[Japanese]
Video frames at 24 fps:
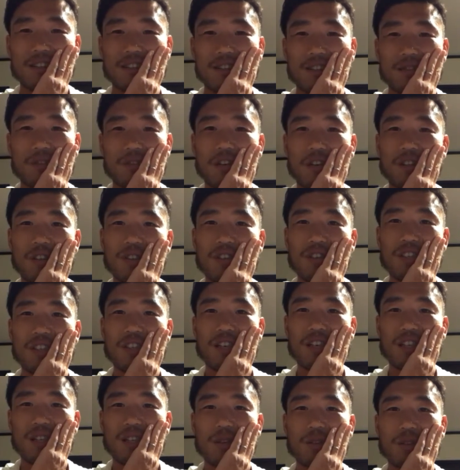悪い言い
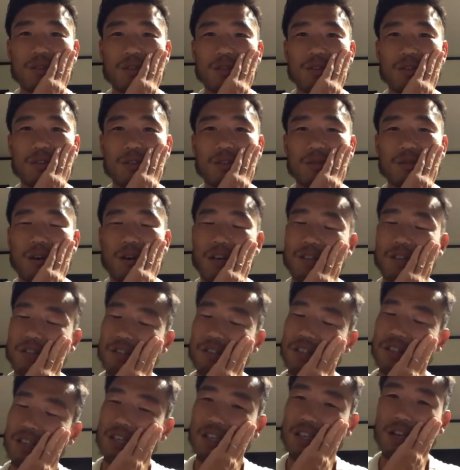方をする、悪い
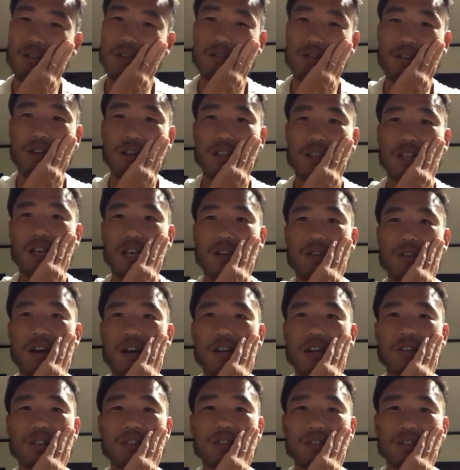言い方なのか分かんないけど、
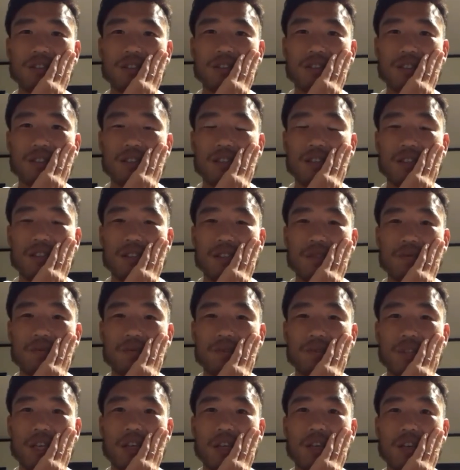楽
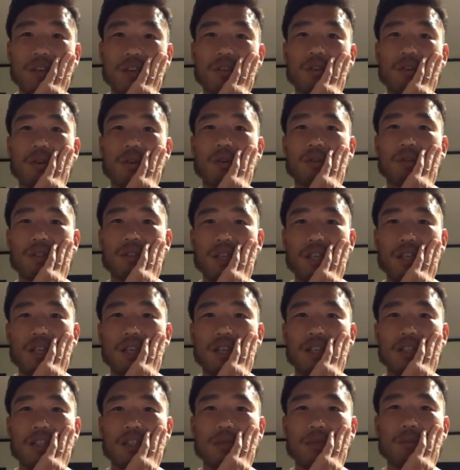できるように、
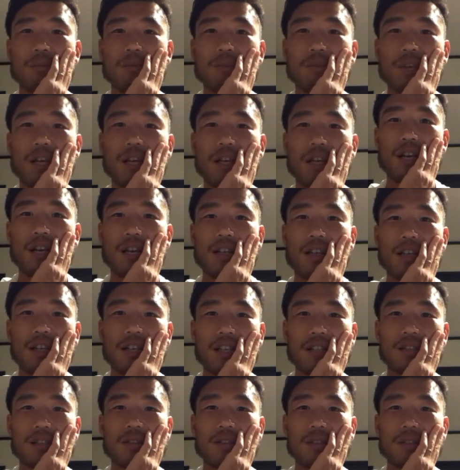自分がりや
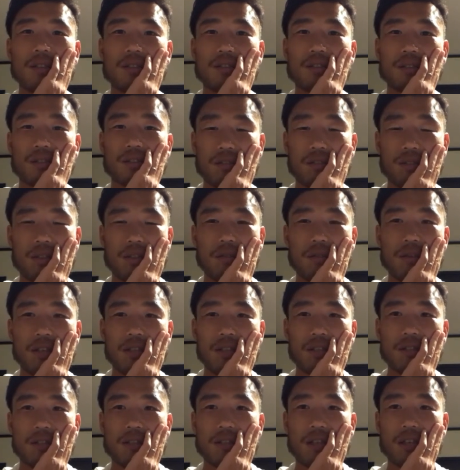すく
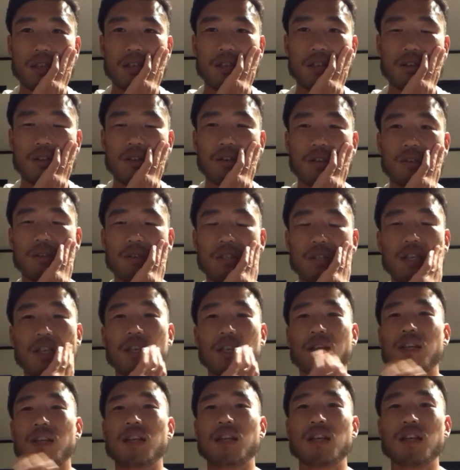ディフェンスできるよう
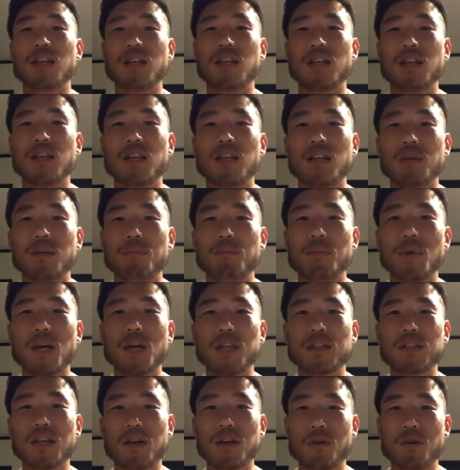に、味
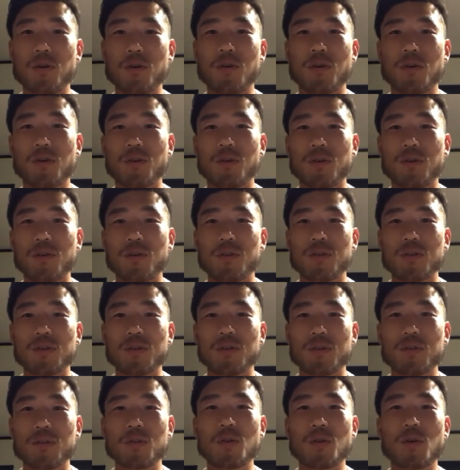方を
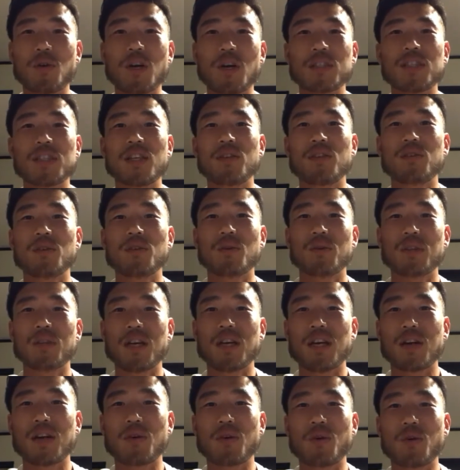動かせるよう
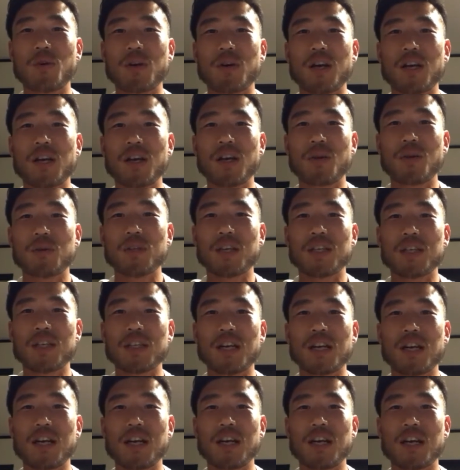な声かけをでき
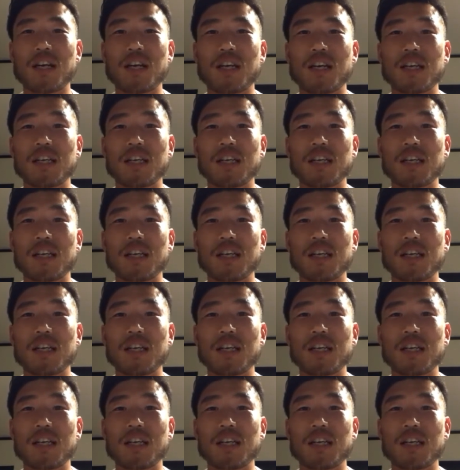たら、